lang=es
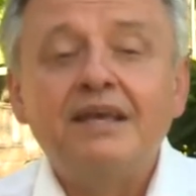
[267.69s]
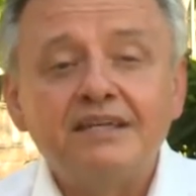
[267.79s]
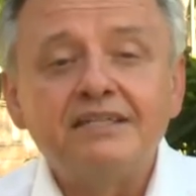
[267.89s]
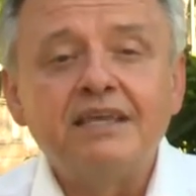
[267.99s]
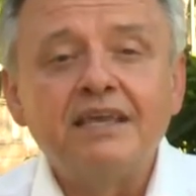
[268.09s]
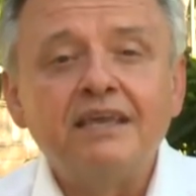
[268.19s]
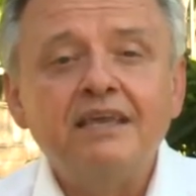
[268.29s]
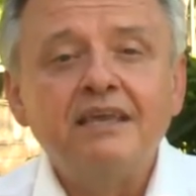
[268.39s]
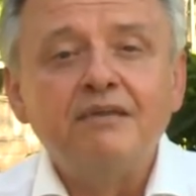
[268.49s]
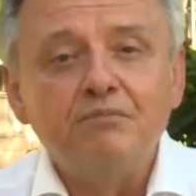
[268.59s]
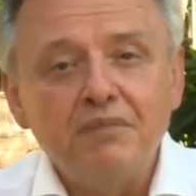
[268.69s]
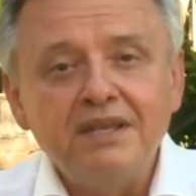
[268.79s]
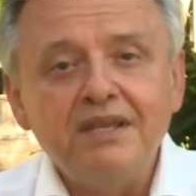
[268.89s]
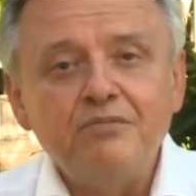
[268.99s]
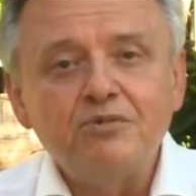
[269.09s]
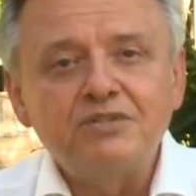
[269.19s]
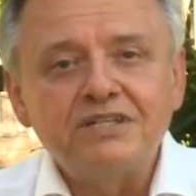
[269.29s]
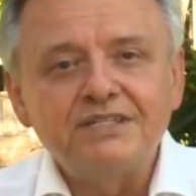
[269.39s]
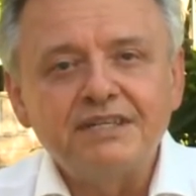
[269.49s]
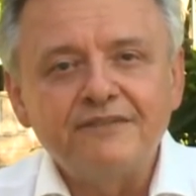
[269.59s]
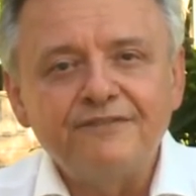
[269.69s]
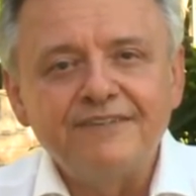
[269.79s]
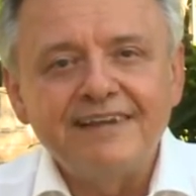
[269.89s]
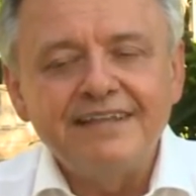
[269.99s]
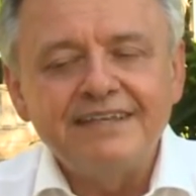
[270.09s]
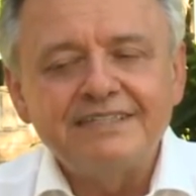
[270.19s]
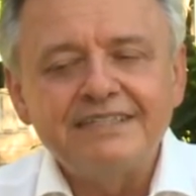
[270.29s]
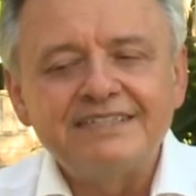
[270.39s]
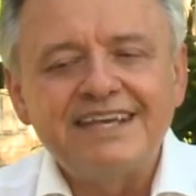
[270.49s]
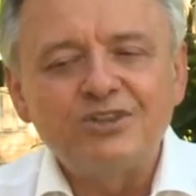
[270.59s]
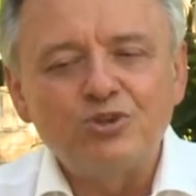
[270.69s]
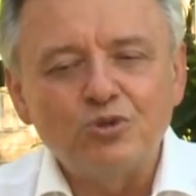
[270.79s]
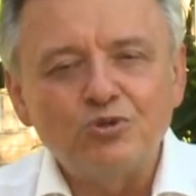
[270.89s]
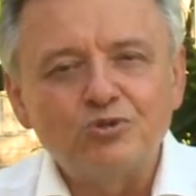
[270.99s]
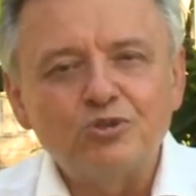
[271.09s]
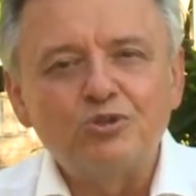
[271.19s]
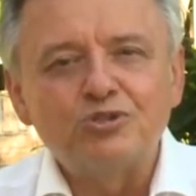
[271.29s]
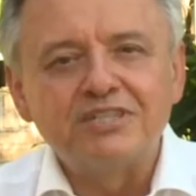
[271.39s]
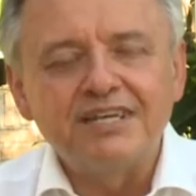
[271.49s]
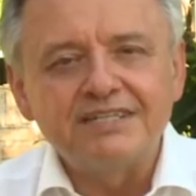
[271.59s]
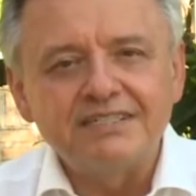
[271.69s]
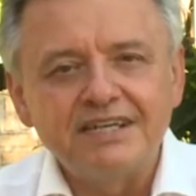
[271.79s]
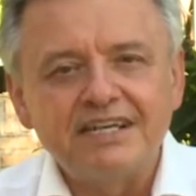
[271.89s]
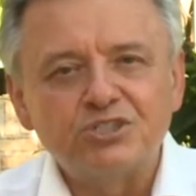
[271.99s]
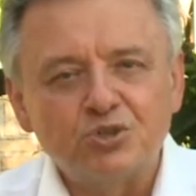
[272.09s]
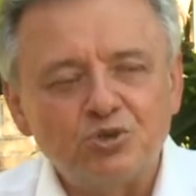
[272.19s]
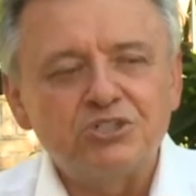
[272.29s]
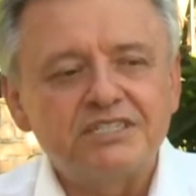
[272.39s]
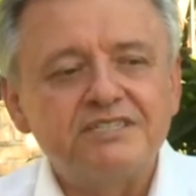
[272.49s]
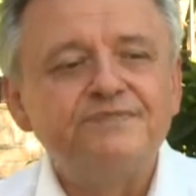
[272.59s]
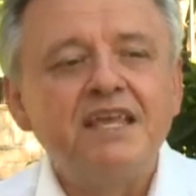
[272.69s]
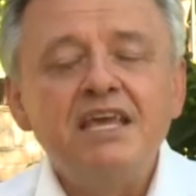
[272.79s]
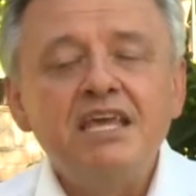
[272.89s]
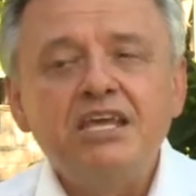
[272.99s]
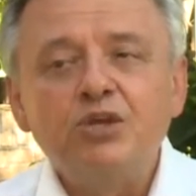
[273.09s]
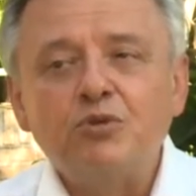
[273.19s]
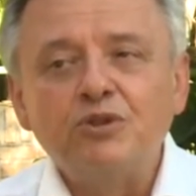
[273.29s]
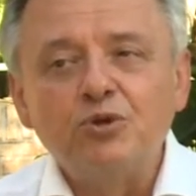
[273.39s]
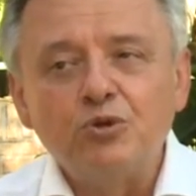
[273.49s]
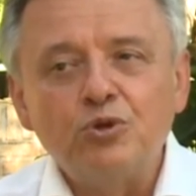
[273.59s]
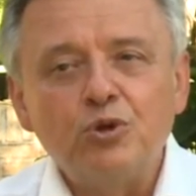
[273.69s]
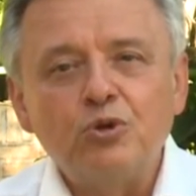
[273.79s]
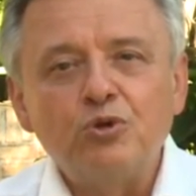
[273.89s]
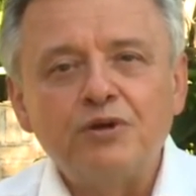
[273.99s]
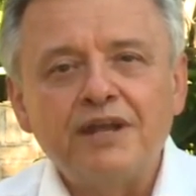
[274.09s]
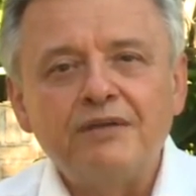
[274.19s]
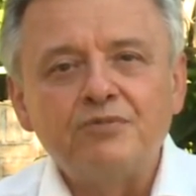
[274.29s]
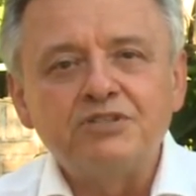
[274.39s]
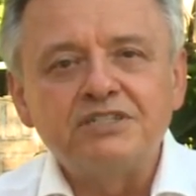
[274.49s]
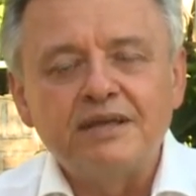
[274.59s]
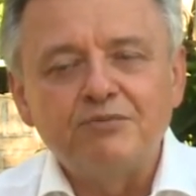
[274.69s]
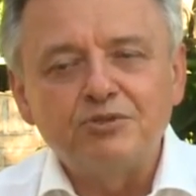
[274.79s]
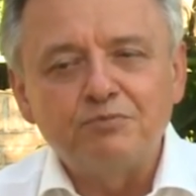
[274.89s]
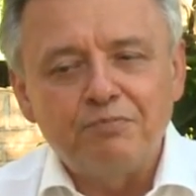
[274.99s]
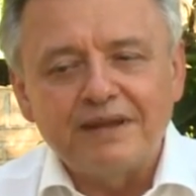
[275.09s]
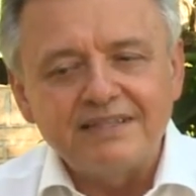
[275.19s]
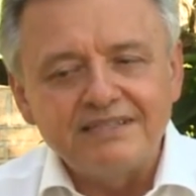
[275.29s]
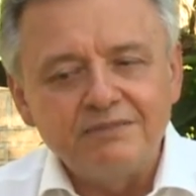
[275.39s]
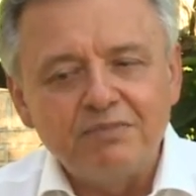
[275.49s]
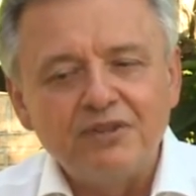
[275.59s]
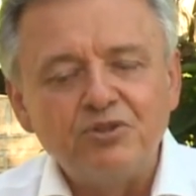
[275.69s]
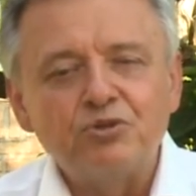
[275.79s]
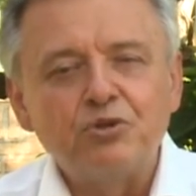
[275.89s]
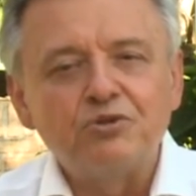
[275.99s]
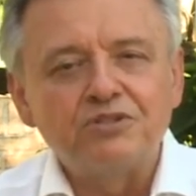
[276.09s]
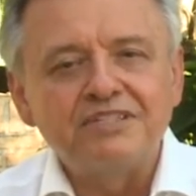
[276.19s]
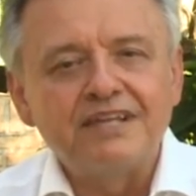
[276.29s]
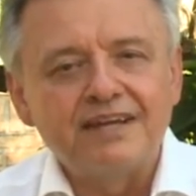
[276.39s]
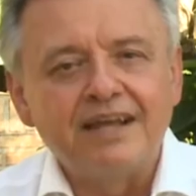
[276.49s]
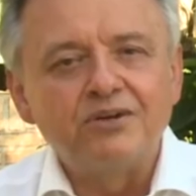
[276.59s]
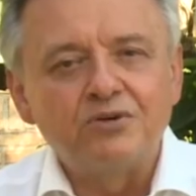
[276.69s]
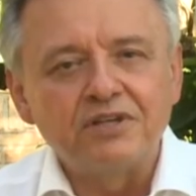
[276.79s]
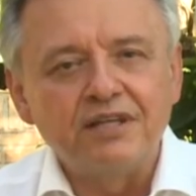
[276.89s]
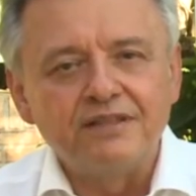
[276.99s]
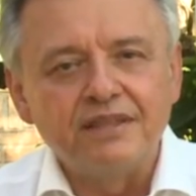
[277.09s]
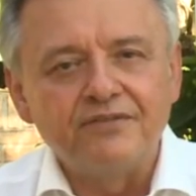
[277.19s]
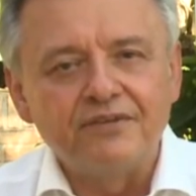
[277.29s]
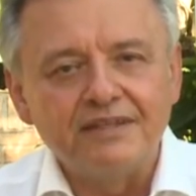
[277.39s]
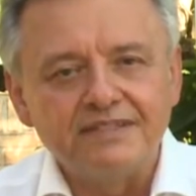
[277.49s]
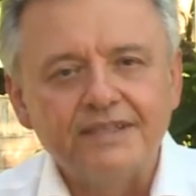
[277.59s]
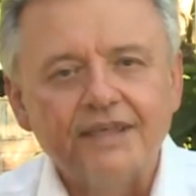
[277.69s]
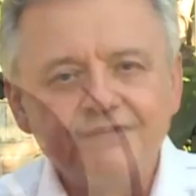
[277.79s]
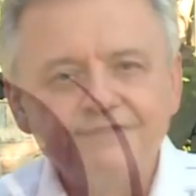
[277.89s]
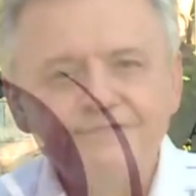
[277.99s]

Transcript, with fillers: Así que Vinimos a ser felices a todos los seres y las cosas y cuando lo logramos estamos participando todos de esa gran corriente de felicidad.